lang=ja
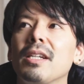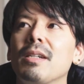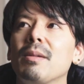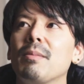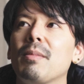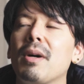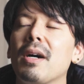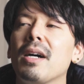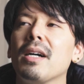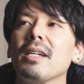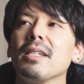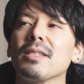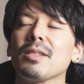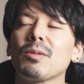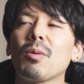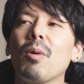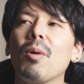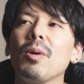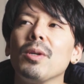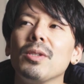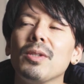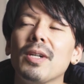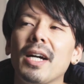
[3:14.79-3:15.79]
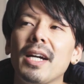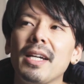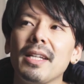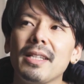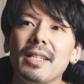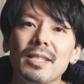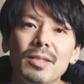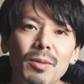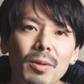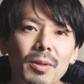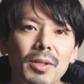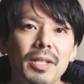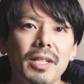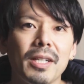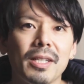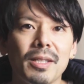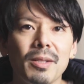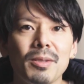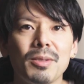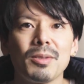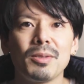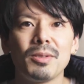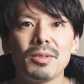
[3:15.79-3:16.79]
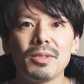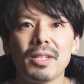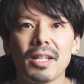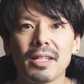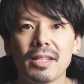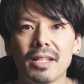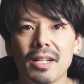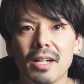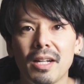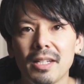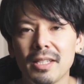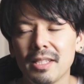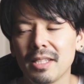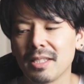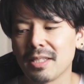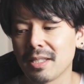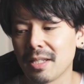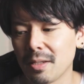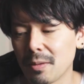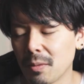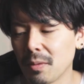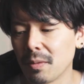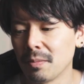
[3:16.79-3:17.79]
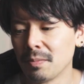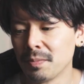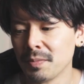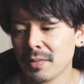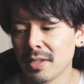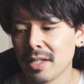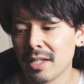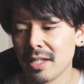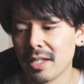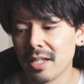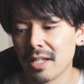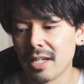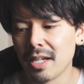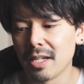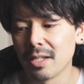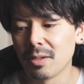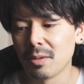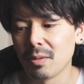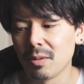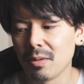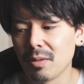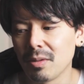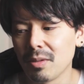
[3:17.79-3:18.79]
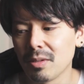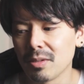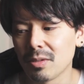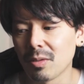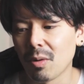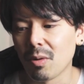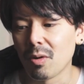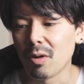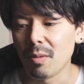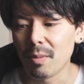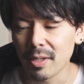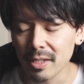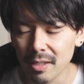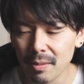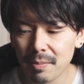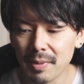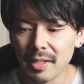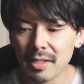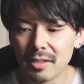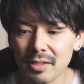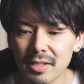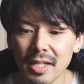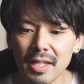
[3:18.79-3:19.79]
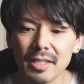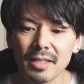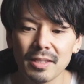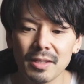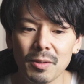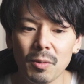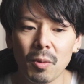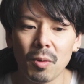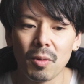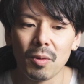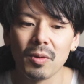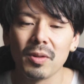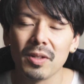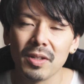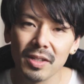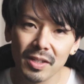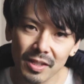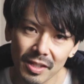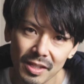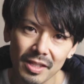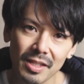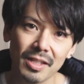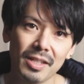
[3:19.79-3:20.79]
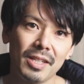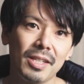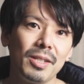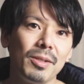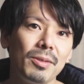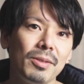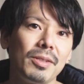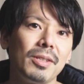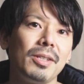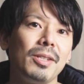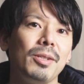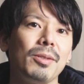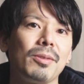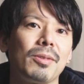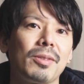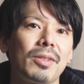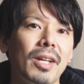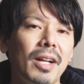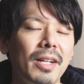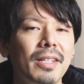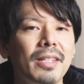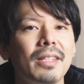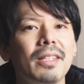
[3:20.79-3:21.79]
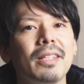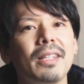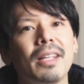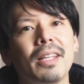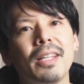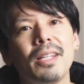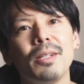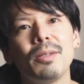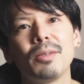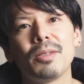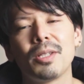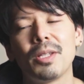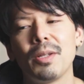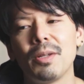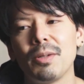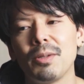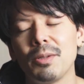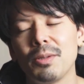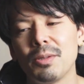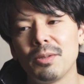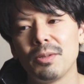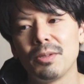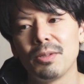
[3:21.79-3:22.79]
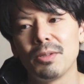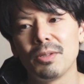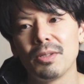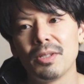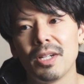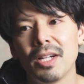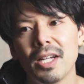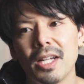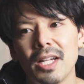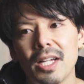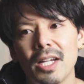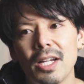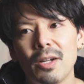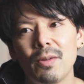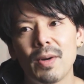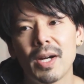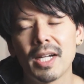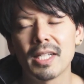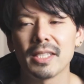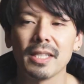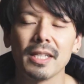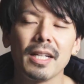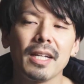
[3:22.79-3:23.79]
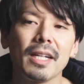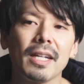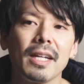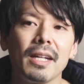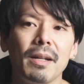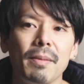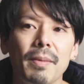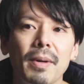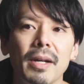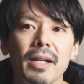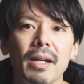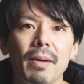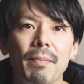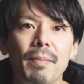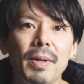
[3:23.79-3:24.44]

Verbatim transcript: まあそういうあえてそういう着方をするんだったらあれですけど、あのそこまでビッグサイズにこう着る、ゆったり着るっていうわけじゃなければやっ